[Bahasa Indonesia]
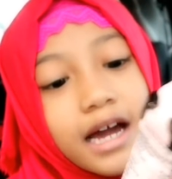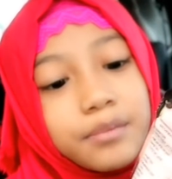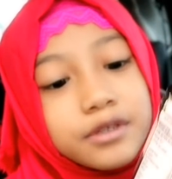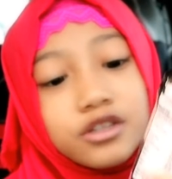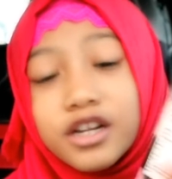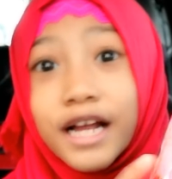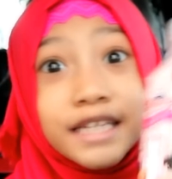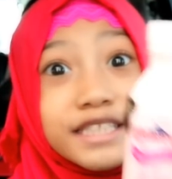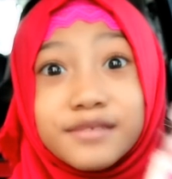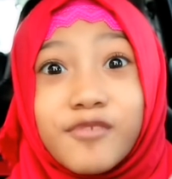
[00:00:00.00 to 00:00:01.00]
ya betul
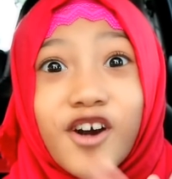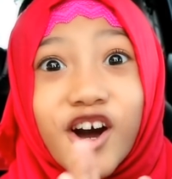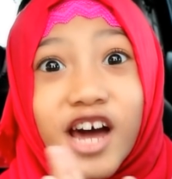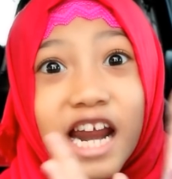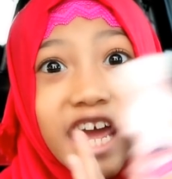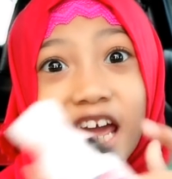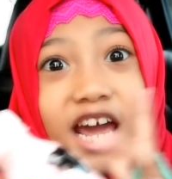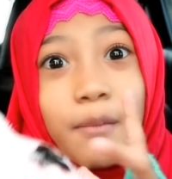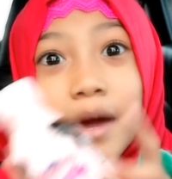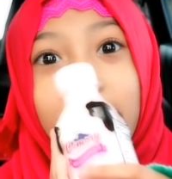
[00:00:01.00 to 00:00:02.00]
Cimori
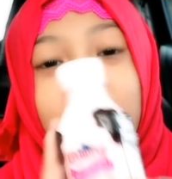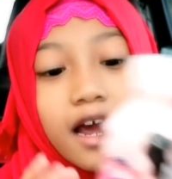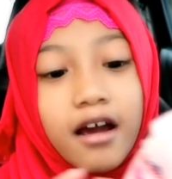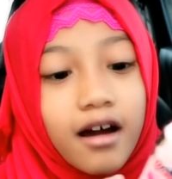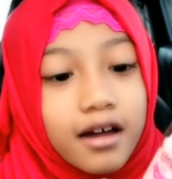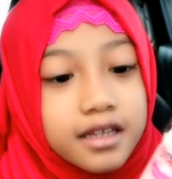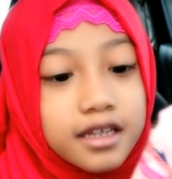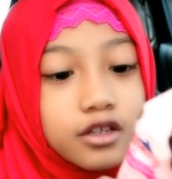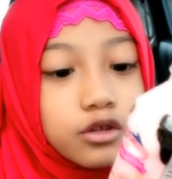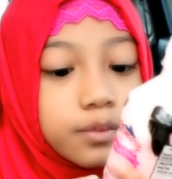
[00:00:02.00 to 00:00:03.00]
oh my
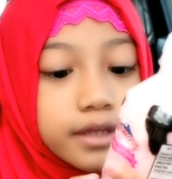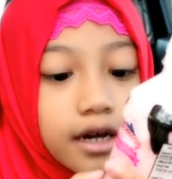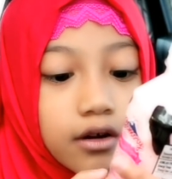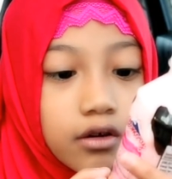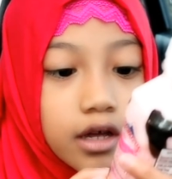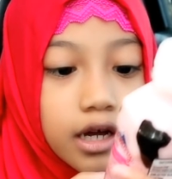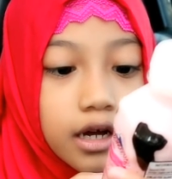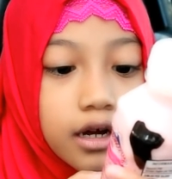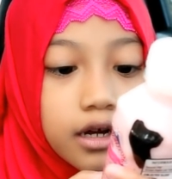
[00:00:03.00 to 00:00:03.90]
ini tuh punya aku ya